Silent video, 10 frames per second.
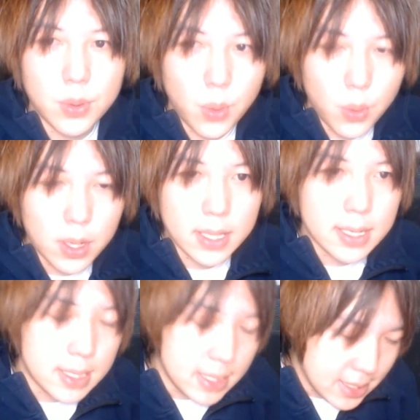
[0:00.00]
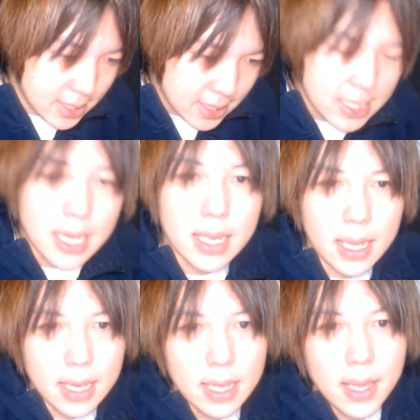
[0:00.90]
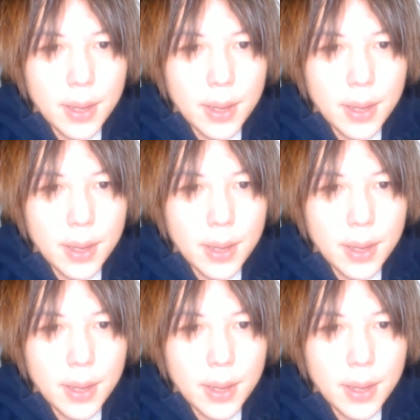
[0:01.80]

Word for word: う動画で一切ね、